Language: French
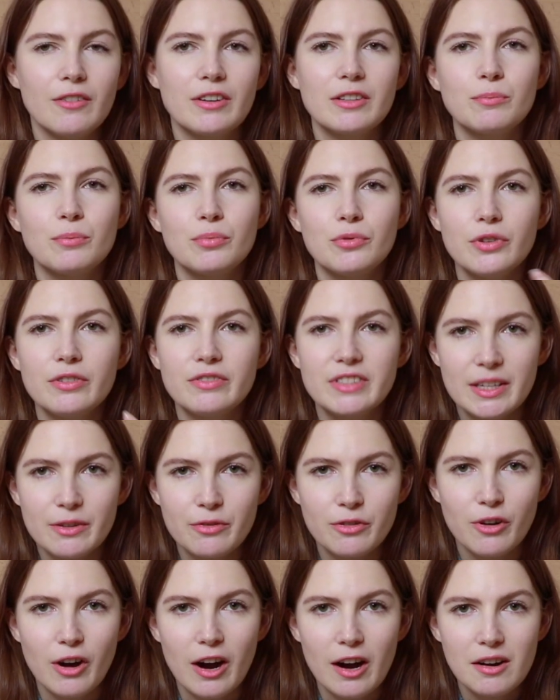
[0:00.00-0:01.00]
En fait plus il faisait
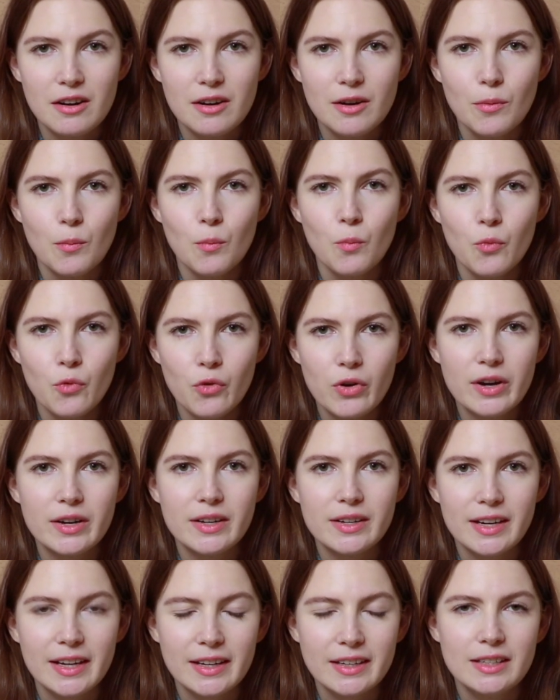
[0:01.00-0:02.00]
froid,
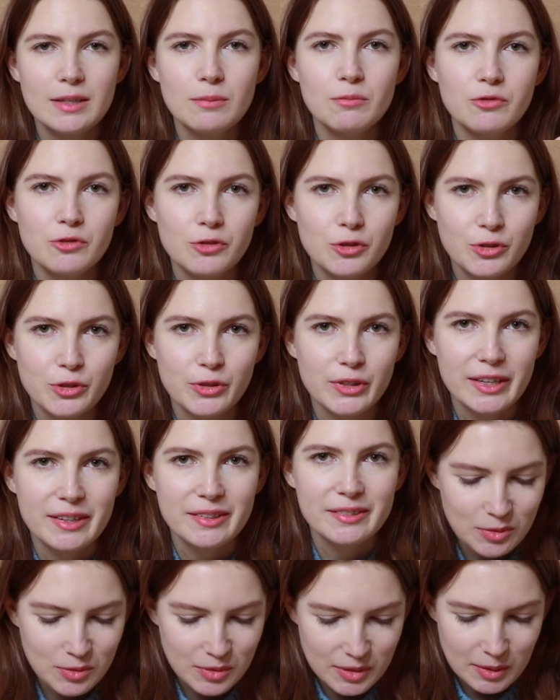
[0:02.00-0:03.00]
moins la clim fonctionnait, tout